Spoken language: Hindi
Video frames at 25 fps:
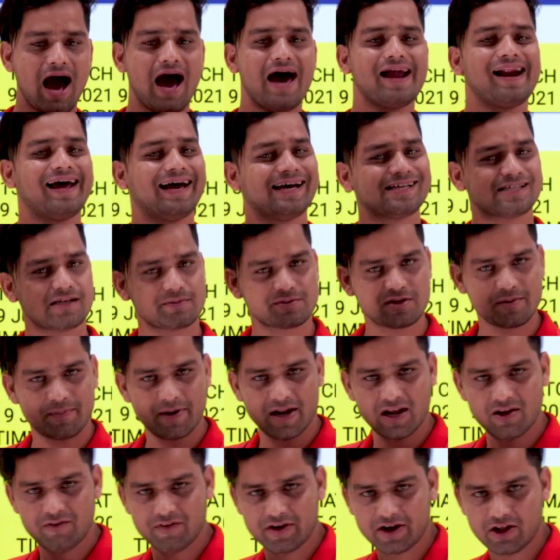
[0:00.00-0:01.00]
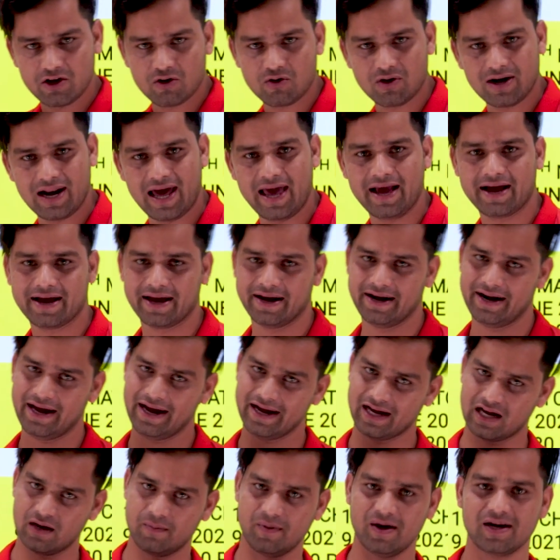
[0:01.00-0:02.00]
आना है सबसे पहले वीडियो को लाइक करना
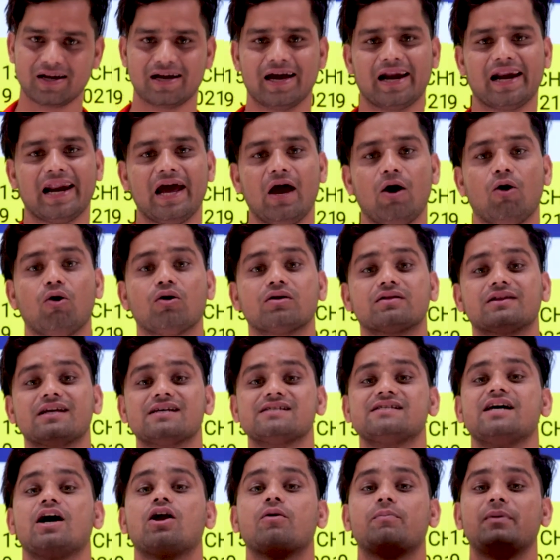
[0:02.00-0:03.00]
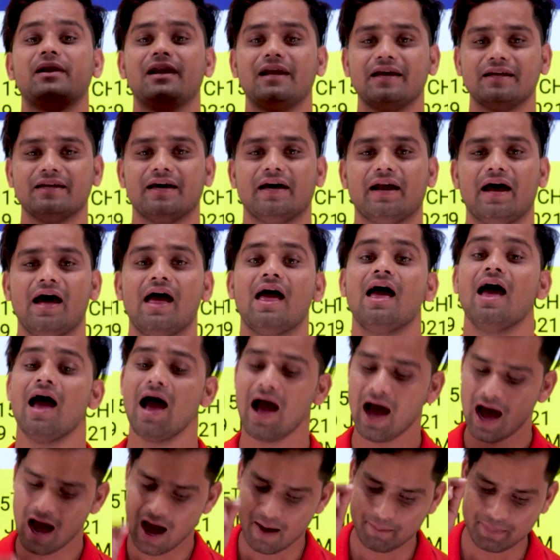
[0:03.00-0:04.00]
है कमेंट करना है और दस हजार रुपए ले जाना है
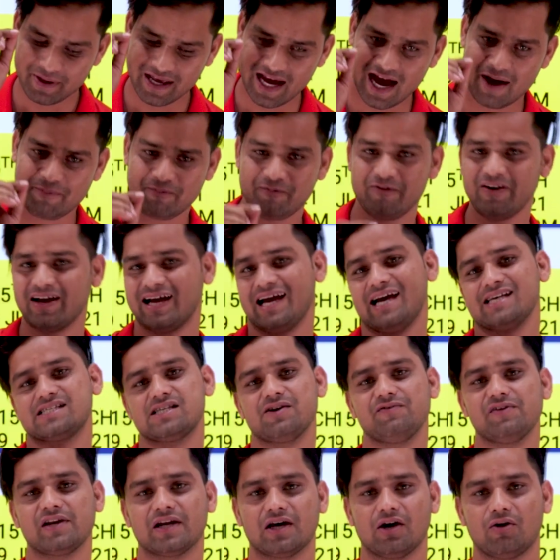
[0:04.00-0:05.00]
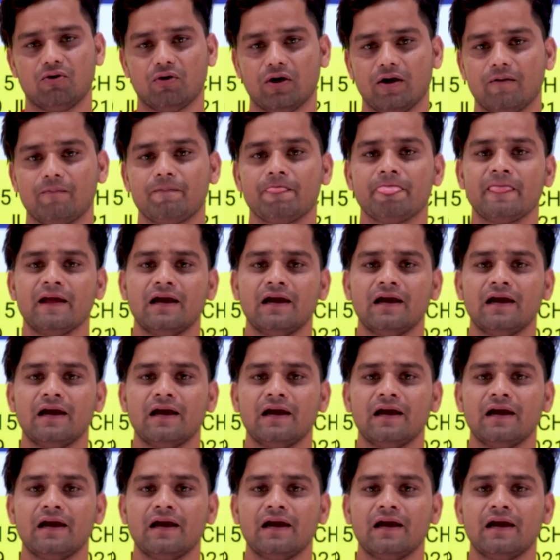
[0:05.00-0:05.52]
अब ये आप कैसे विन करोगे